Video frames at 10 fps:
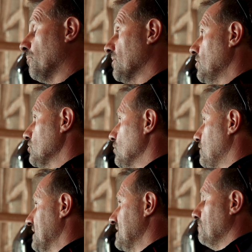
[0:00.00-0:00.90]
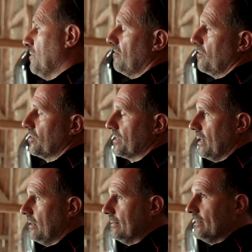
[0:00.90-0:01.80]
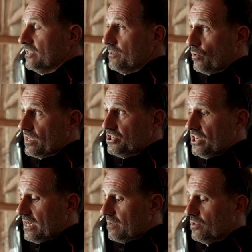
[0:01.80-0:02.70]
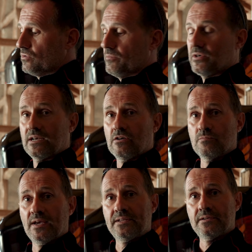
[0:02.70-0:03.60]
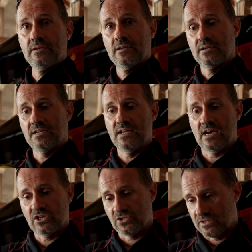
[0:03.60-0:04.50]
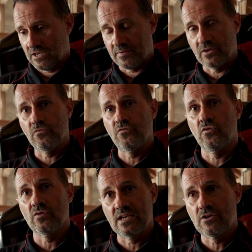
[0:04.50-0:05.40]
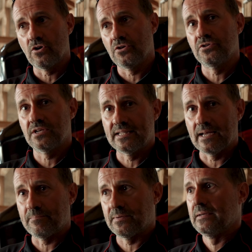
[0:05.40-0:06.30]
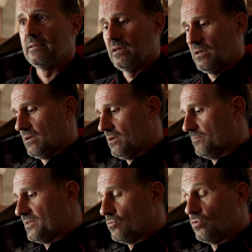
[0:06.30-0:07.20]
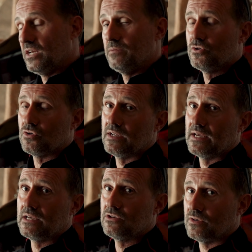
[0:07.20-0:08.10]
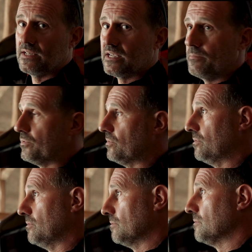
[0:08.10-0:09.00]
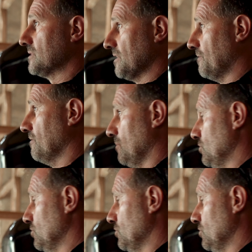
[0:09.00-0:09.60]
alors pour les leurres de surface, ce n'est pas vraiment le cas, ni pour les jerks, mais notamment les crankbaits qui nagent très près du fond, qui cognent, qui tapent. un petit coup de lime sur les, sur les triples, ça fait